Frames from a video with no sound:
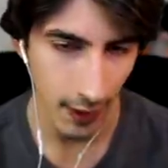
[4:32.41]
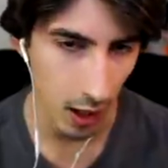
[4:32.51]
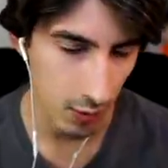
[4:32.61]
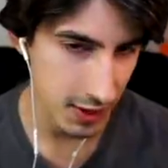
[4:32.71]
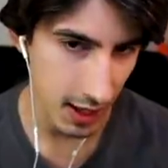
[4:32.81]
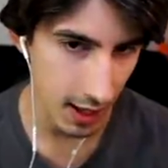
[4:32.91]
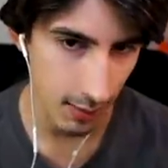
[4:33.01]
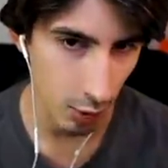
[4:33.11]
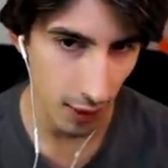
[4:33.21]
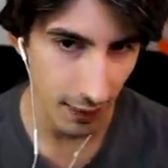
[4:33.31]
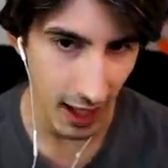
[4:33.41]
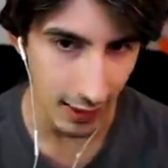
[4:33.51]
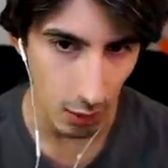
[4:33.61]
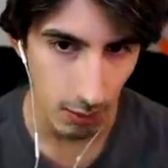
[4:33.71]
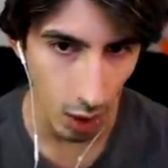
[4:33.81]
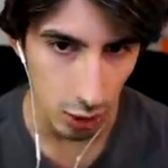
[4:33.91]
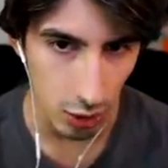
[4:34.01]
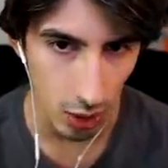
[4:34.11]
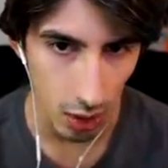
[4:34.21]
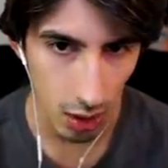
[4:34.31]
fra, questa è modificata un
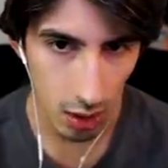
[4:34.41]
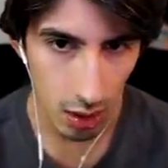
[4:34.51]
botto.